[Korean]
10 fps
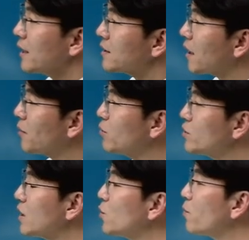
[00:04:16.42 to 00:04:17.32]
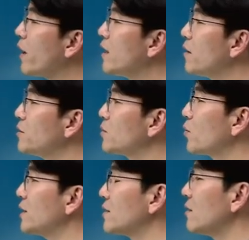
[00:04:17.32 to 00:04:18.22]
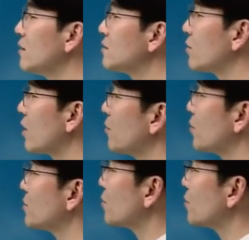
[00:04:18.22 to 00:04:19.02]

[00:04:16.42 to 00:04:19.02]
그 다음에 우체국 페이 앱을 통해서 전화번호